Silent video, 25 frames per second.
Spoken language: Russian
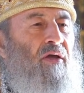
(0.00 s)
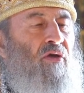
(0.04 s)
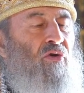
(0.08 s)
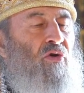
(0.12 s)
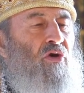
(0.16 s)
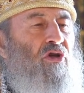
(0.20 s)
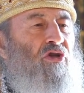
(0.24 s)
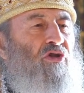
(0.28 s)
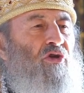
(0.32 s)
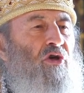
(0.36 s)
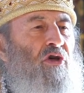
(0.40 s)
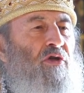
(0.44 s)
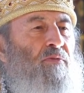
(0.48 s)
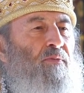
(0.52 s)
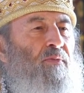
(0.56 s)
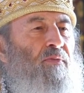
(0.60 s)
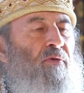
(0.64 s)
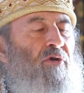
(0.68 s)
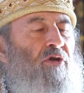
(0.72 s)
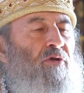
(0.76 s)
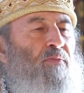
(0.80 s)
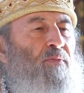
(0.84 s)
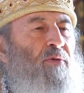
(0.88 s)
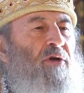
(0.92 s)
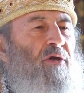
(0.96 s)
То есть
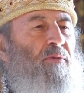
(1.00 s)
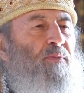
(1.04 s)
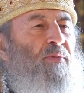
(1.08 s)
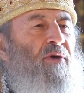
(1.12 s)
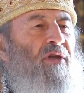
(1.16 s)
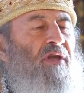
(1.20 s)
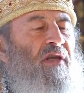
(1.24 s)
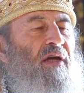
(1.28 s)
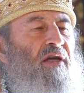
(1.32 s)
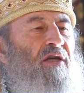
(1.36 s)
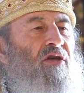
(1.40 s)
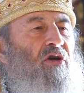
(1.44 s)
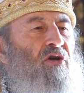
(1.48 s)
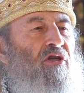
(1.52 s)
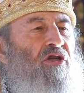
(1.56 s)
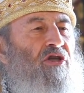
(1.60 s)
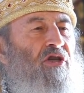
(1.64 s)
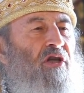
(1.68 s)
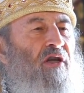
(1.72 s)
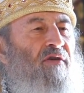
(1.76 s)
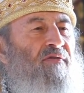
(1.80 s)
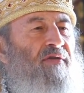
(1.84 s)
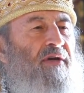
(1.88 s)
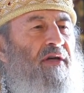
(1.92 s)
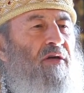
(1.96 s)
Господь подает
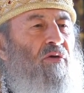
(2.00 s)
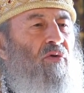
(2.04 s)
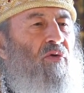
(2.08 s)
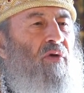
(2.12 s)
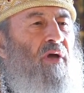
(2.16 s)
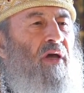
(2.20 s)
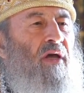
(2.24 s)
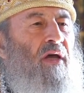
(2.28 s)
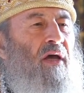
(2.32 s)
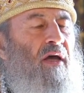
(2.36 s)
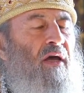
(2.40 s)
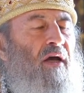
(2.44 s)
человеку